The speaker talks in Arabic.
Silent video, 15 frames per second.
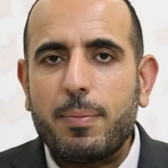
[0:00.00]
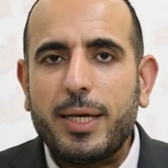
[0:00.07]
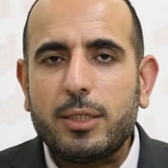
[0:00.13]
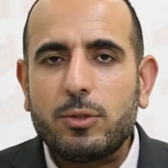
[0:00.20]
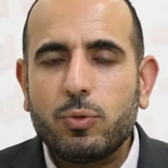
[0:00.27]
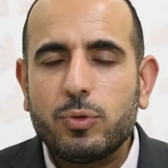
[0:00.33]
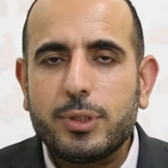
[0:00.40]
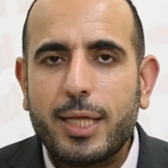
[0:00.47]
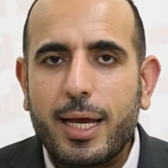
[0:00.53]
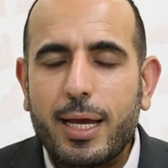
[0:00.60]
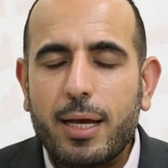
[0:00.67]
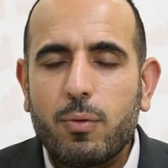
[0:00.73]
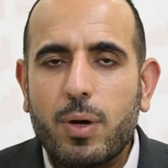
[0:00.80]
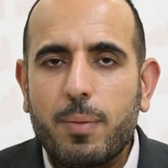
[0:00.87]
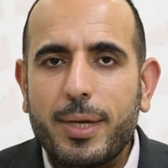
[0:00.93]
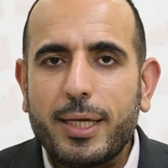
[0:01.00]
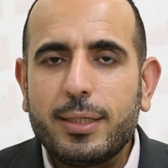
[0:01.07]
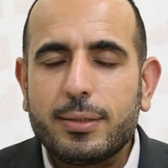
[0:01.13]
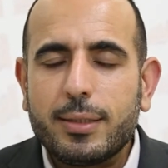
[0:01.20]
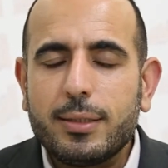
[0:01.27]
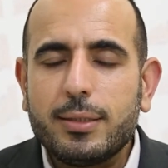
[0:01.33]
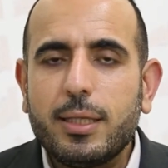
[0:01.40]
بيت الداء
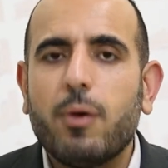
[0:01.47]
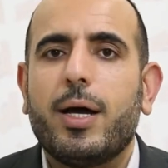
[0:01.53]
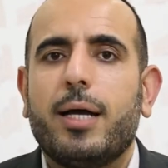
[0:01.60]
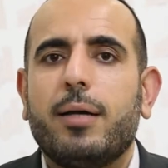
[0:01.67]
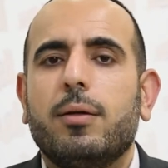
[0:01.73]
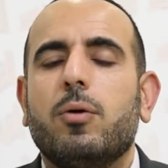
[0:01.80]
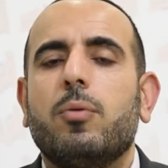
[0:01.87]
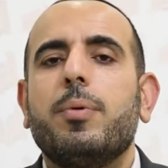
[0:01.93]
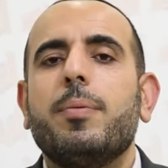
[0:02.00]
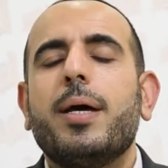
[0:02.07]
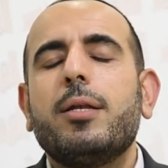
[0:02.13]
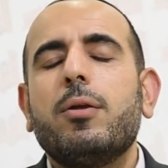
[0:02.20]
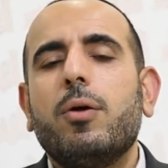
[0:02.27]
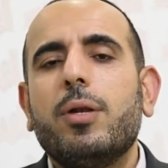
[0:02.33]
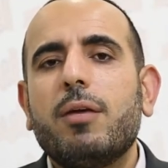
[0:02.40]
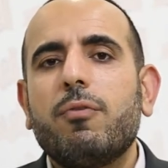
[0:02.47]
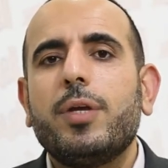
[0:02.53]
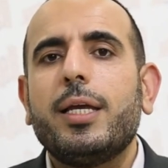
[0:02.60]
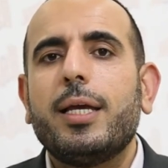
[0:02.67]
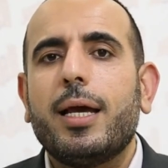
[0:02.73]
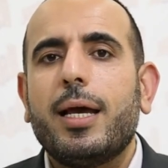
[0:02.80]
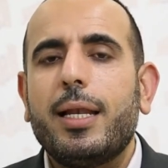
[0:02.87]
وبيت الدواء وبما انه احنا
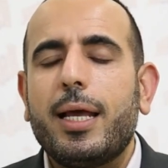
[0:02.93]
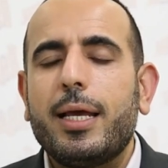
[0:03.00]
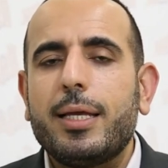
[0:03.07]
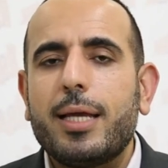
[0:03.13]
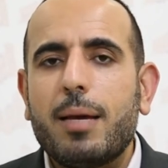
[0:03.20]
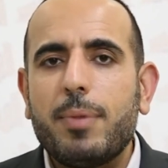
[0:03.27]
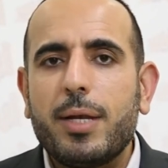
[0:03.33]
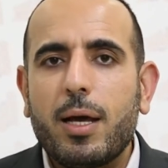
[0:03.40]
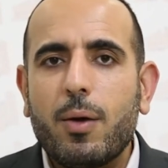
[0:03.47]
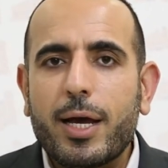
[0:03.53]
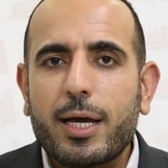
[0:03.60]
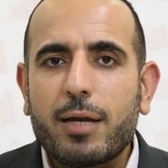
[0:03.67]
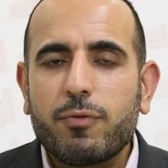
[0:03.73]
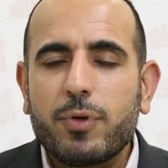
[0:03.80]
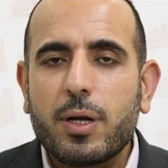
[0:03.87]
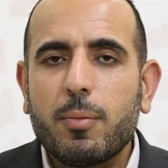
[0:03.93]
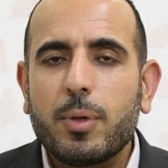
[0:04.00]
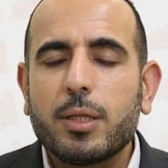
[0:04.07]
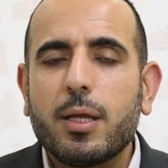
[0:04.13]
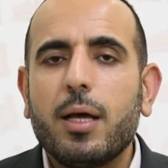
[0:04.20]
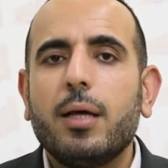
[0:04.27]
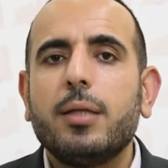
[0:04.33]
في الايام الاواخر في
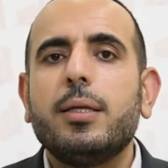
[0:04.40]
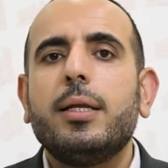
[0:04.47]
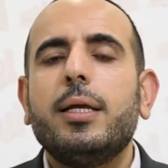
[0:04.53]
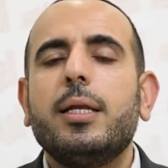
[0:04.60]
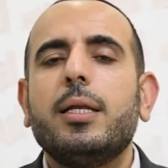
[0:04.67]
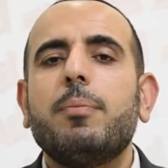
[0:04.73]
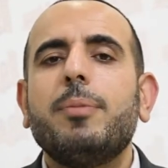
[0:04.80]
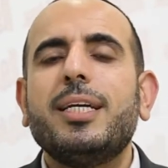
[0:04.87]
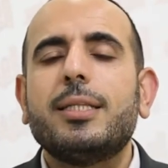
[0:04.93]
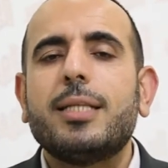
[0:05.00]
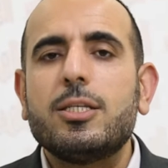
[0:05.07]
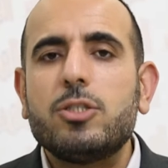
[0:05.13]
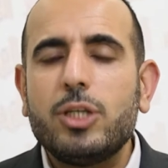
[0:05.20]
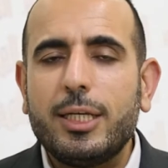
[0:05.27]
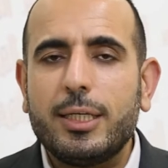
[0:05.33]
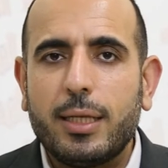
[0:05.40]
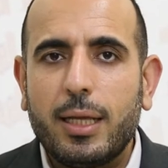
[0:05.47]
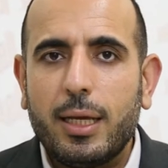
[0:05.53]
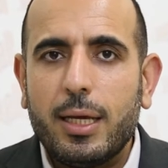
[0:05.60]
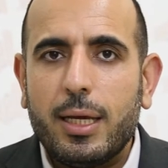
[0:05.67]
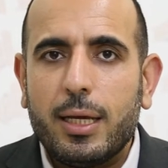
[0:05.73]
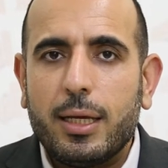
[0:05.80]
رمضان اللي احنا محتاجين
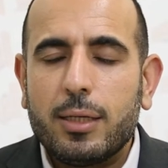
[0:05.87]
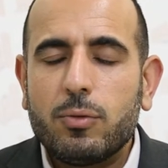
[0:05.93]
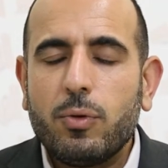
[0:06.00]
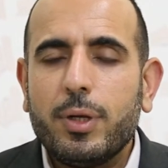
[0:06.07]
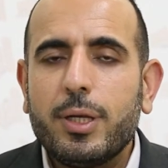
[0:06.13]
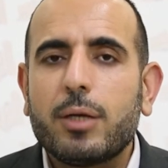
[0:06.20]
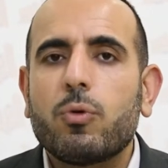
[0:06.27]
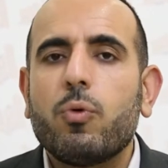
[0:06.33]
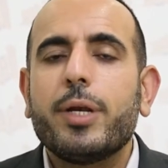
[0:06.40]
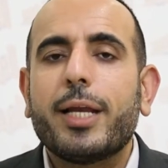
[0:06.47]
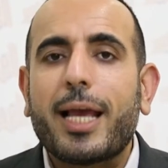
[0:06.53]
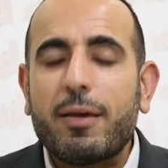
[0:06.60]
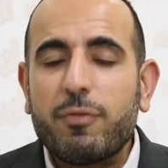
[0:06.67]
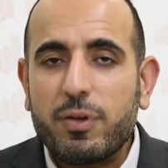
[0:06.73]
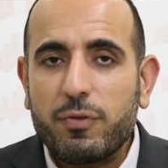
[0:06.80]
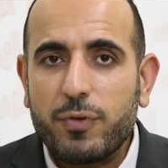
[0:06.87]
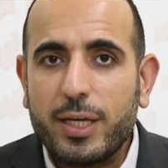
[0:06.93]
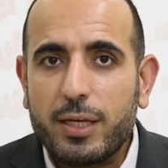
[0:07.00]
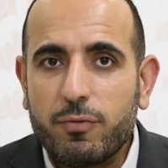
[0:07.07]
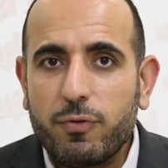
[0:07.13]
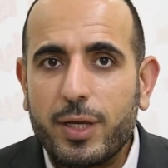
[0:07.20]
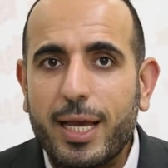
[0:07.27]
انه احنا نكون
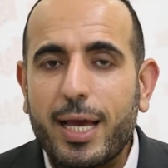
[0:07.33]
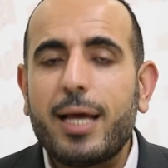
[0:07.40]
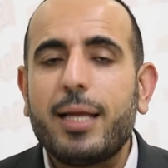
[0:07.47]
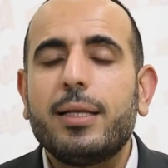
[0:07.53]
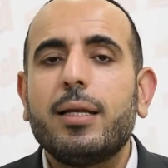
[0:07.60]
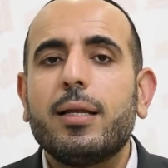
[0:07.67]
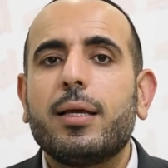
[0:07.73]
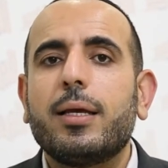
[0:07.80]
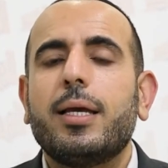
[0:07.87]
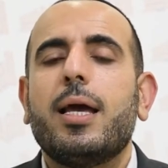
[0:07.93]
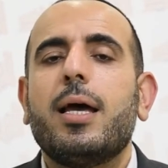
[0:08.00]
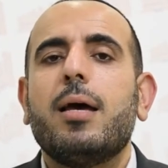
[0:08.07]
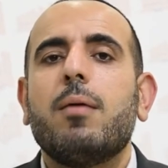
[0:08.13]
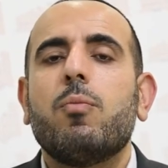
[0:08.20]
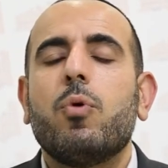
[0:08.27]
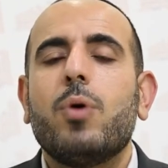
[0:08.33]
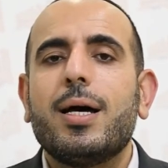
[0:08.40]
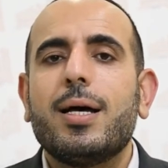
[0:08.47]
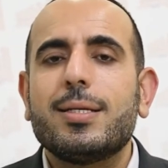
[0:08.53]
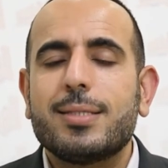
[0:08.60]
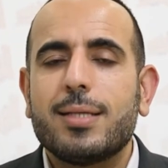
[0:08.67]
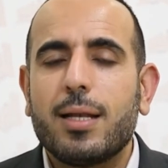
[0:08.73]
خفيفين فيها للقيام
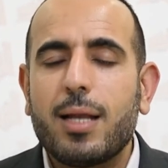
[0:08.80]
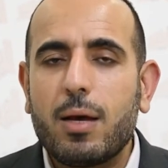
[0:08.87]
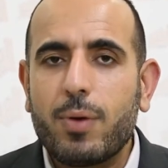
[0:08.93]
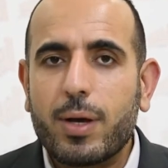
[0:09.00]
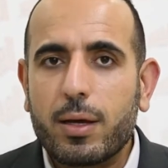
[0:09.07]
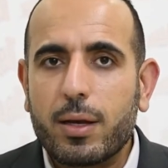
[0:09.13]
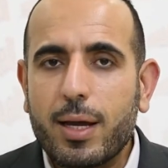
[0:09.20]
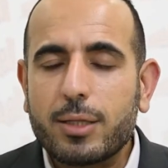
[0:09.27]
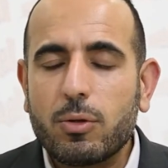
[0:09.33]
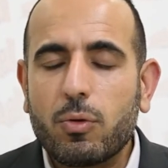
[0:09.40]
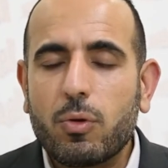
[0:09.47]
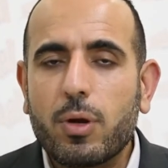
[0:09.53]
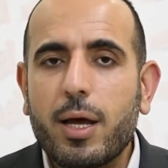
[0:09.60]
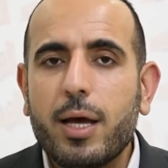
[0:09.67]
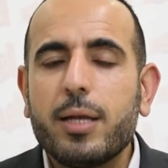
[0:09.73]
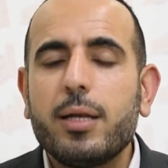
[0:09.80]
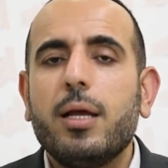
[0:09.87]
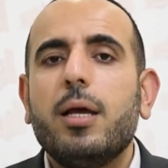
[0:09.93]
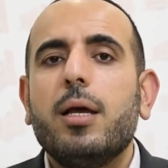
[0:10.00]
والصلاة وقراءة القرآن